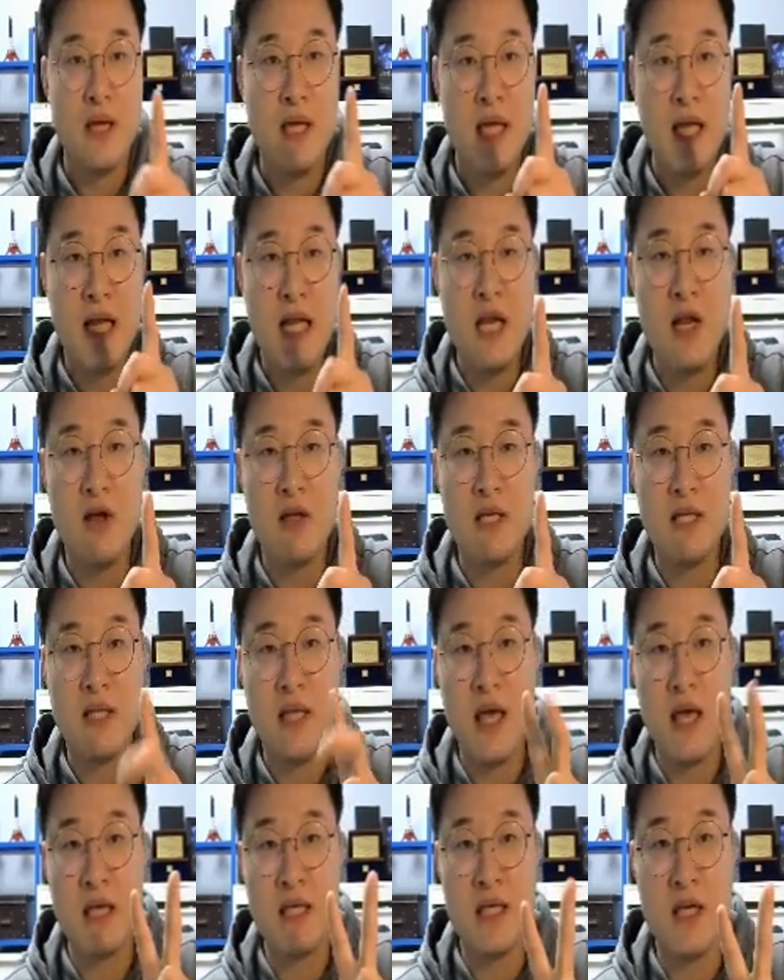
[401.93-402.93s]
1년
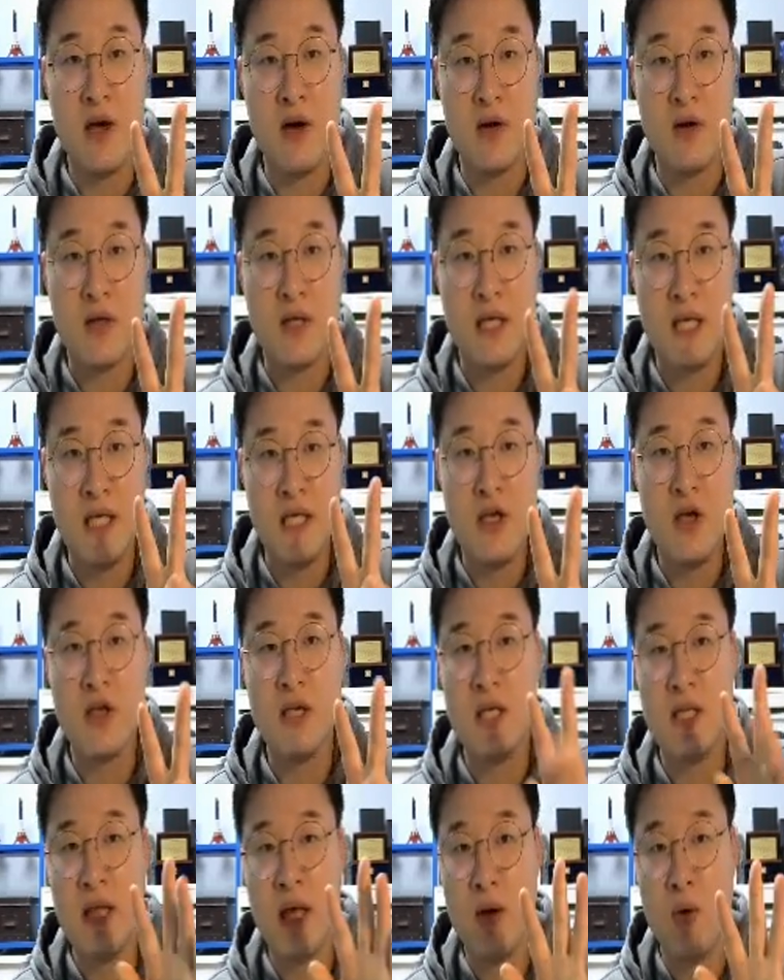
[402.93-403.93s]
이내 2억,
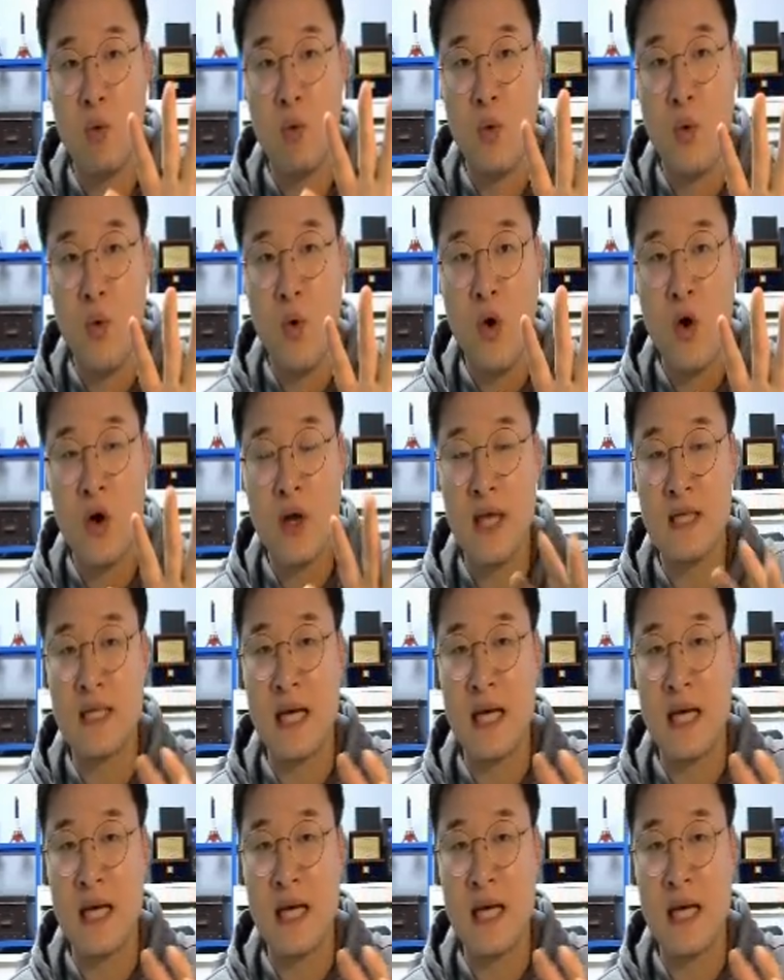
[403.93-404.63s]
2년 이내 5억의